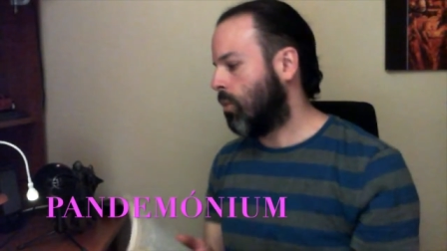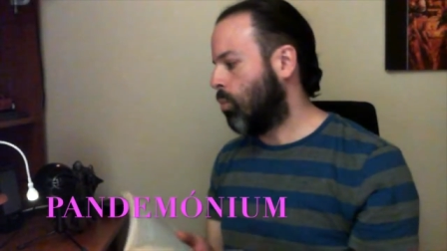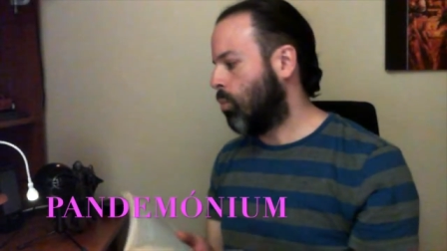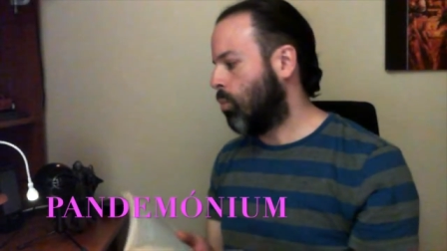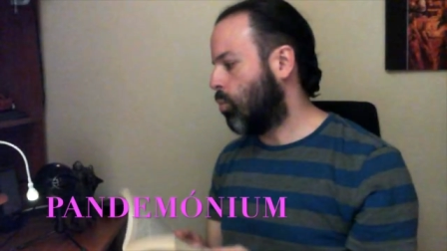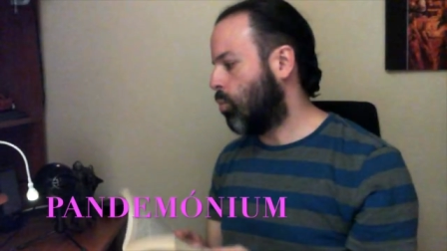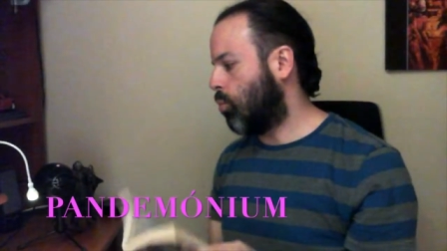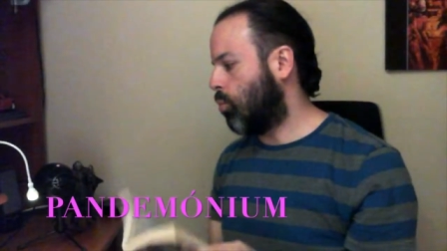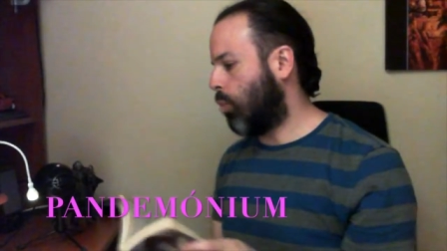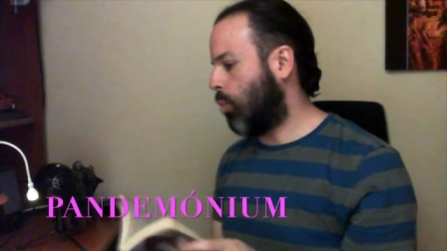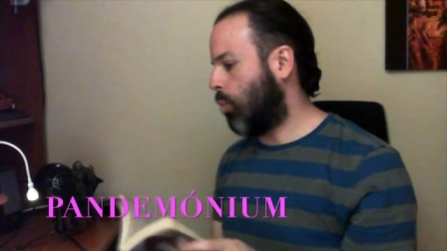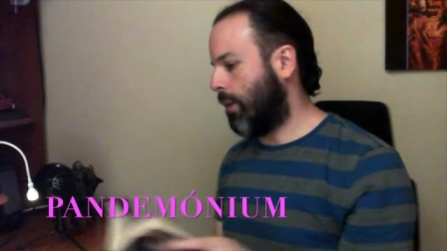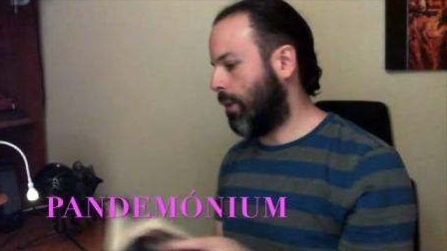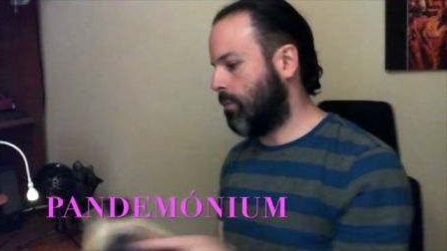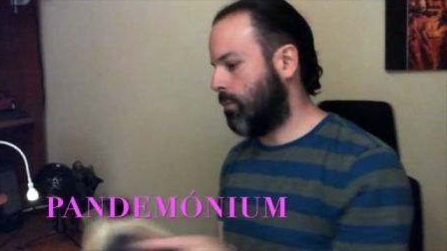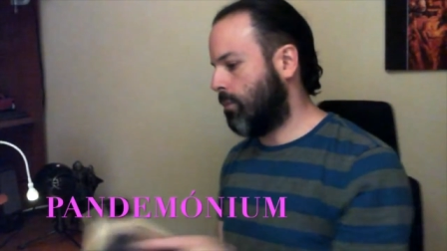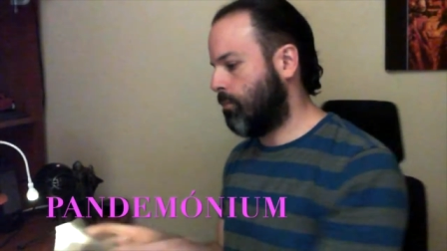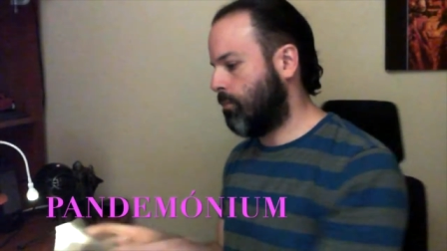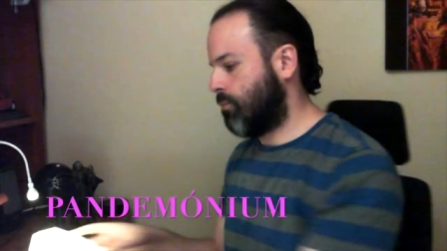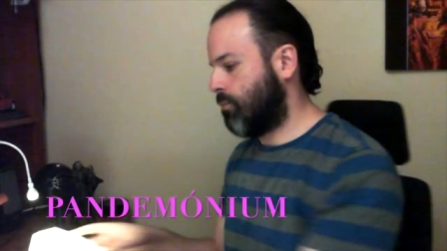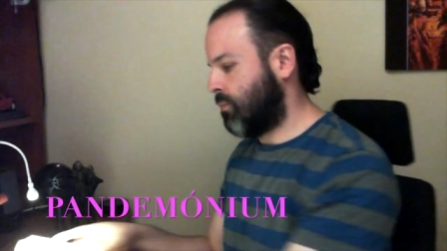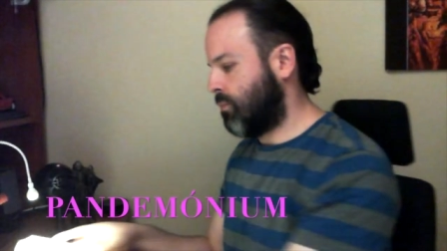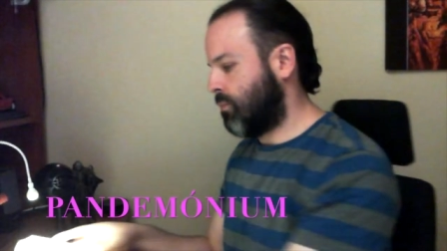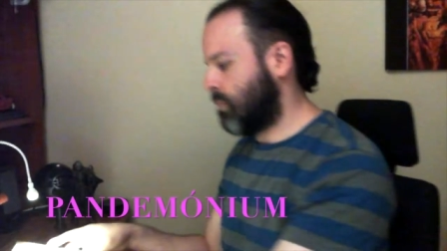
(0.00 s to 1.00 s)
Bueno,
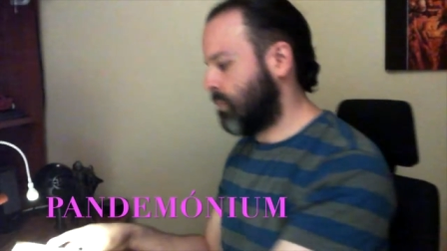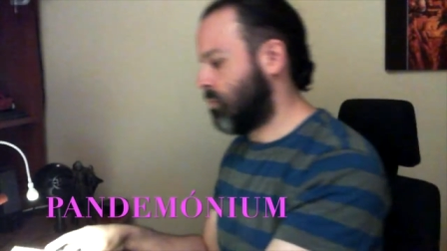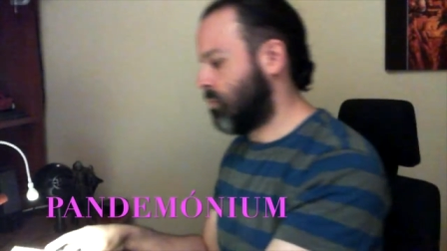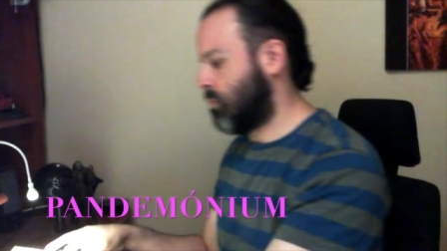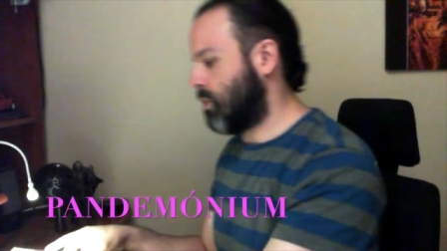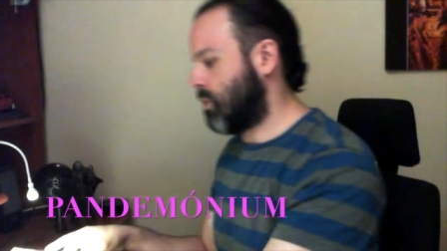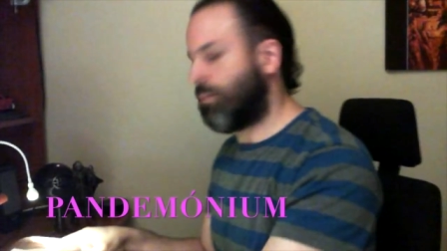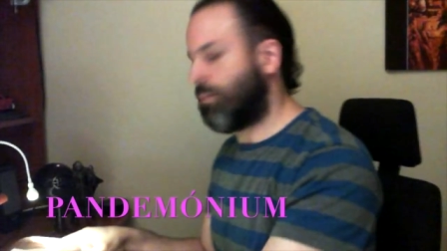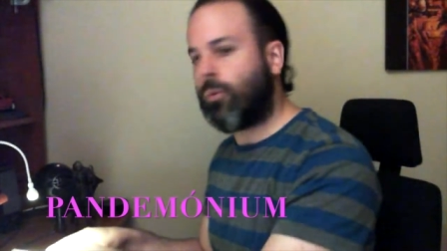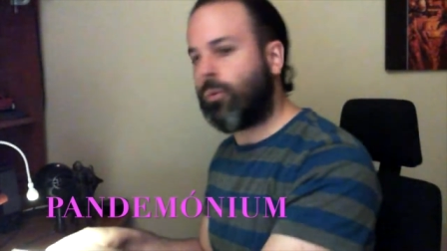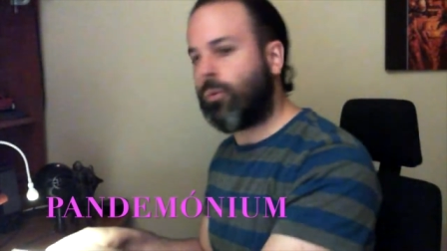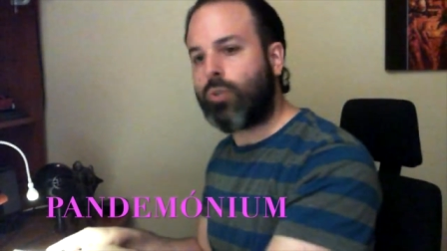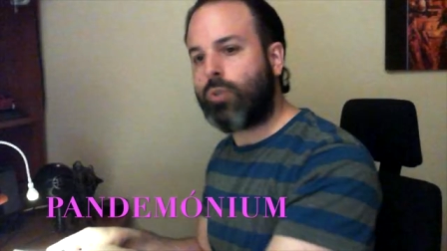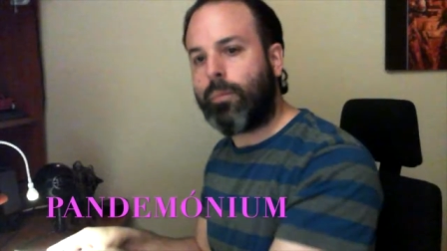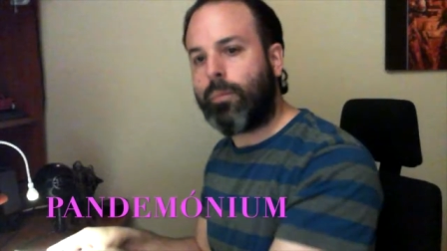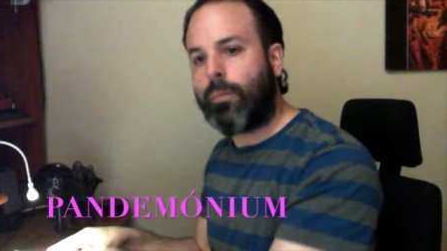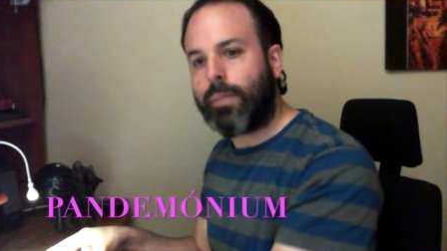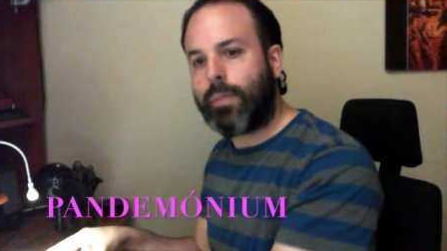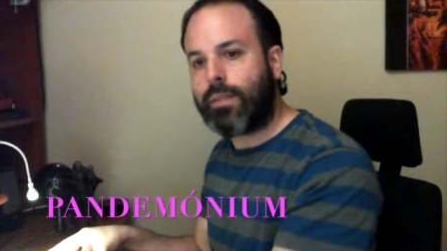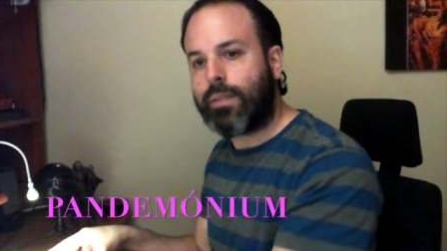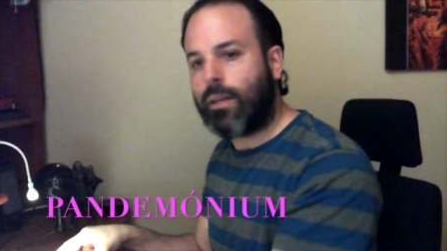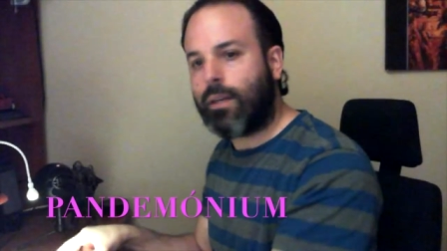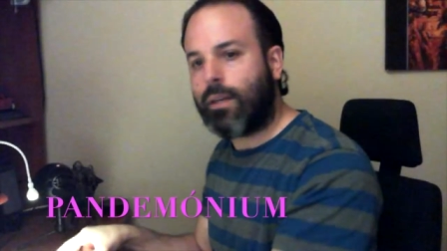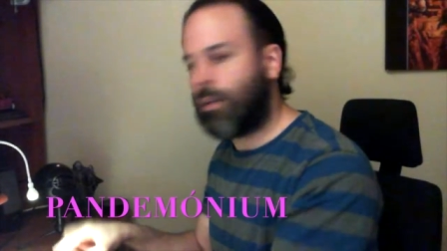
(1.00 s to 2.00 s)
entonces vamos a
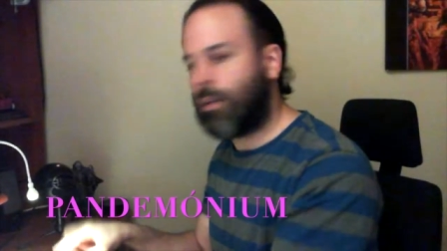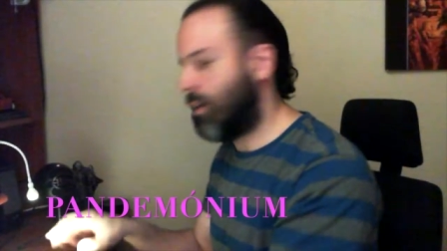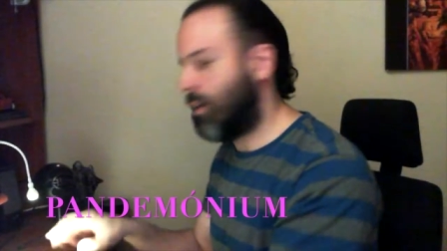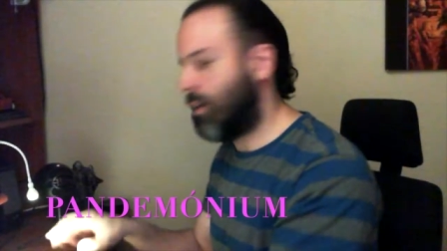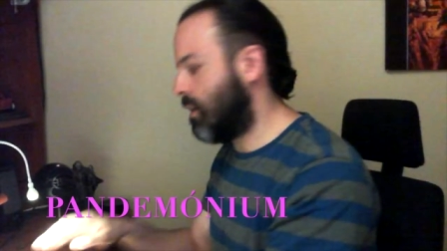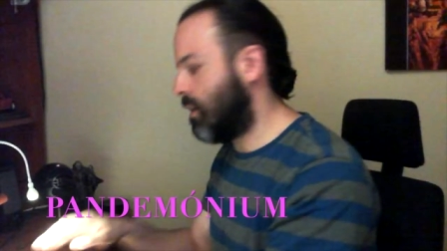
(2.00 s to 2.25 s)
empezar